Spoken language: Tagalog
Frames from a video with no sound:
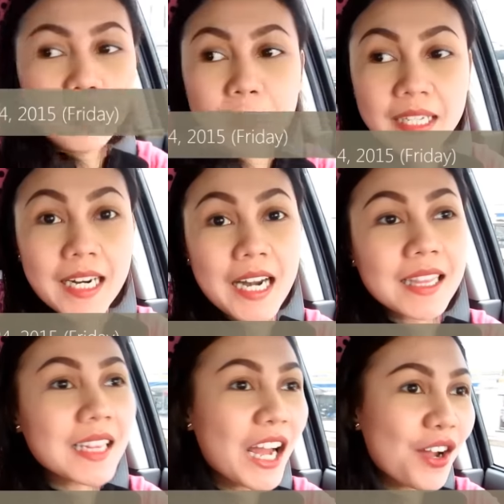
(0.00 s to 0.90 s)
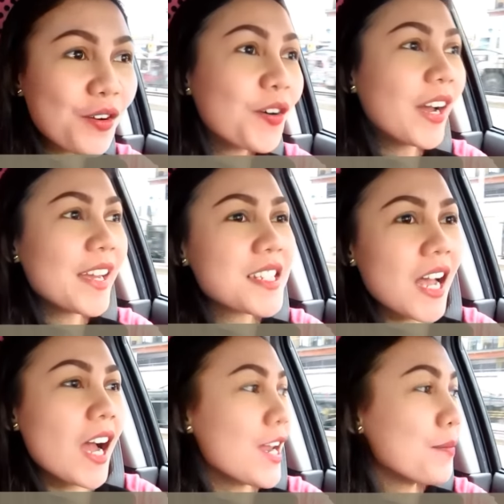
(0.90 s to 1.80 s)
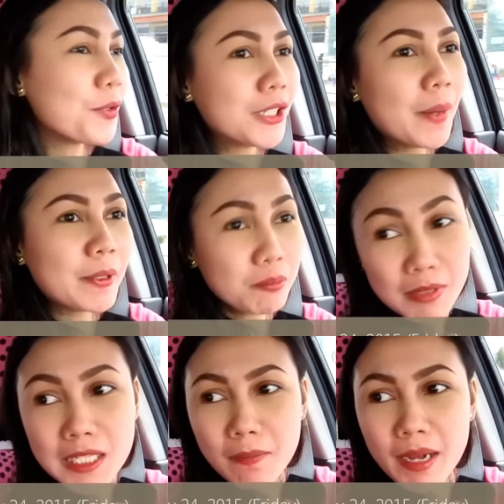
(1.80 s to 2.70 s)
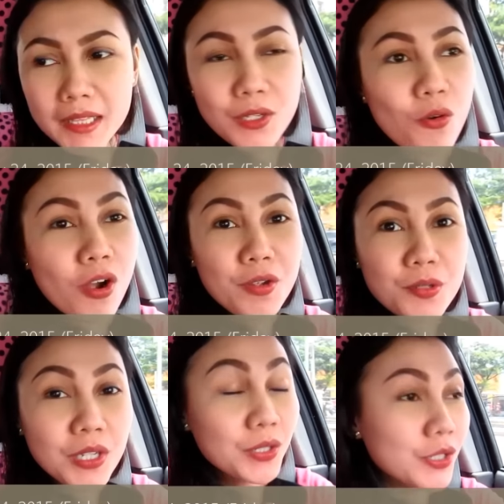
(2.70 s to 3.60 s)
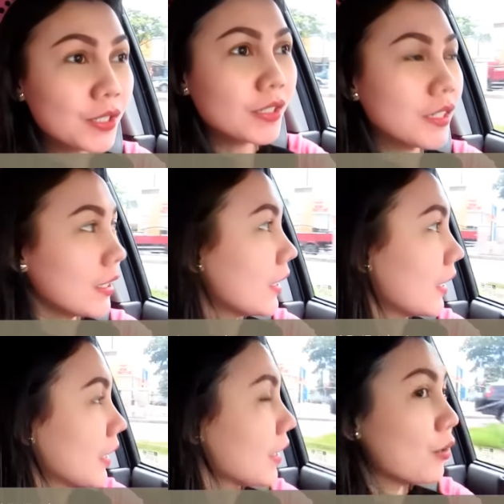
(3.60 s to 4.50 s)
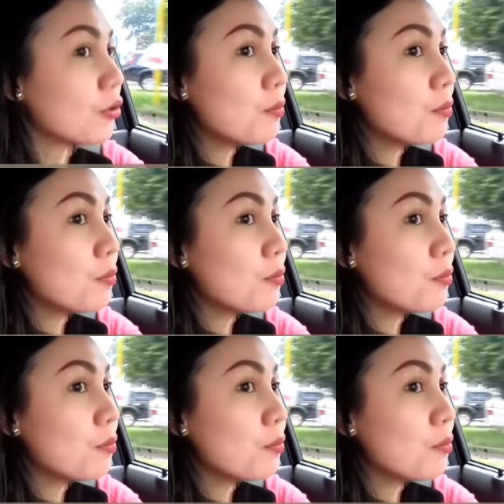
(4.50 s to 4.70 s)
Mag-arant lang ako guys ha. Alam ko dapat binabati ko kayo ngayon ng good